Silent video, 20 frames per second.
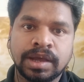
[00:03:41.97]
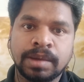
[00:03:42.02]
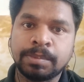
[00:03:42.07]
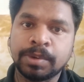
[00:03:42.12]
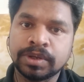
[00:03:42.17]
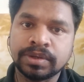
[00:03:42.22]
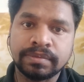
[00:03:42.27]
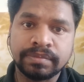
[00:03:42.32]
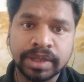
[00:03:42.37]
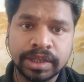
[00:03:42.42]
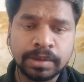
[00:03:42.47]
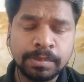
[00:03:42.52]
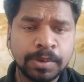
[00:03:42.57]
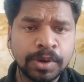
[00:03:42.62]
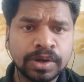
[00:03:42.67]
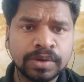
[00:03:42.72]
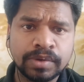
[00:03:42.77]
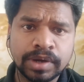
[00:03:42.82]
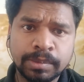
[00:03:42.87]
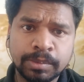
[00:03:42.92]
அப்போ அந்த விதை
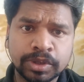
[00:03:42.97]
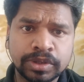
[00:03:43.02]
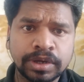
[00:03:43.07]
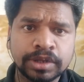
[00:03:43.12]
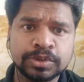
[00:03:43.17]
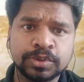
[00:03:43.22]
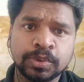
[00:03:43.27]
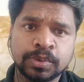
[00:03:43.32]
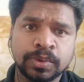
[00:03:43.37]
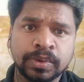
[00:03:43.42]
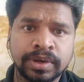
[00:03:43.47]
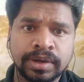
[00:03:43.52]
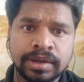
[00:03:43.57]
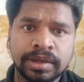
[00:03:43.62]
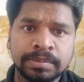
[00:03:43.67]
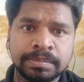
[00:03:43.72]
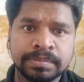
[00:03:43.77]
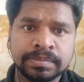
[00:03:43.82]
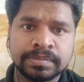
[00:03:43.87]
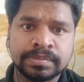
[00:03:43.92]
போடுறவனை முதல்ல தூக்கணும்ல